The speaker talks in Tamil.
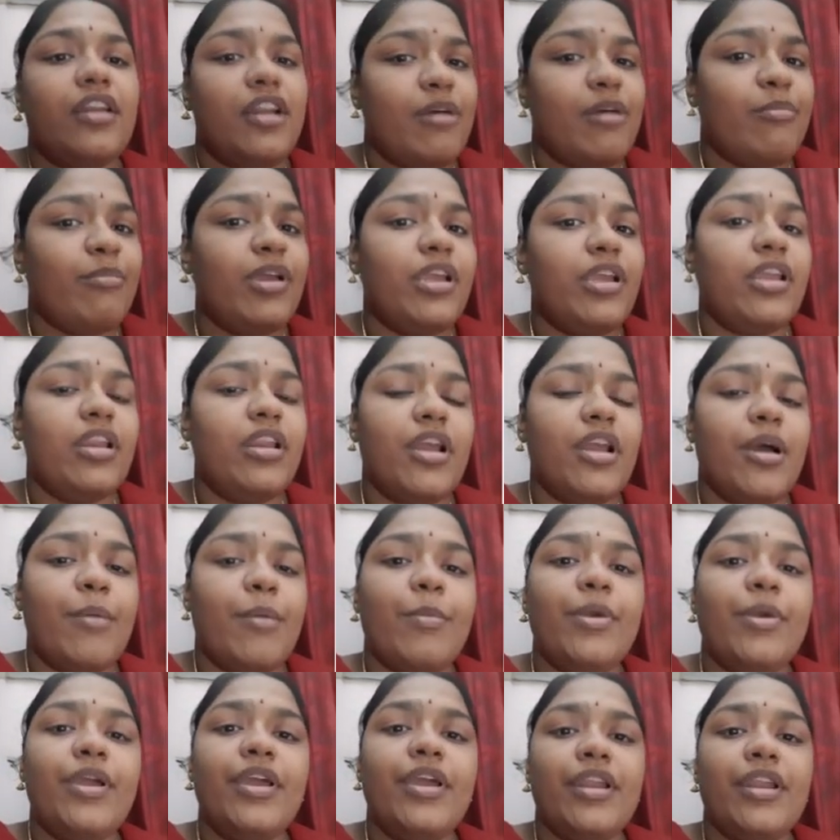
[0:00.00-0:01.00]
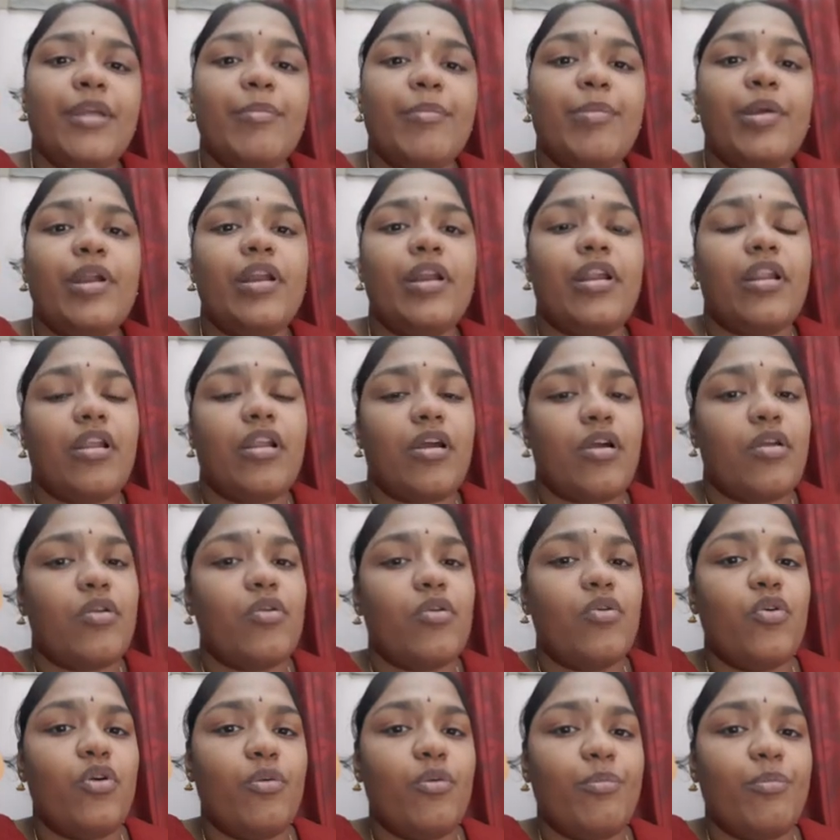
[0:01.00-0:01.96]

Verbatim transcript: நம்ம இல்லாமல் என்ன பண்ணுறாங்களோ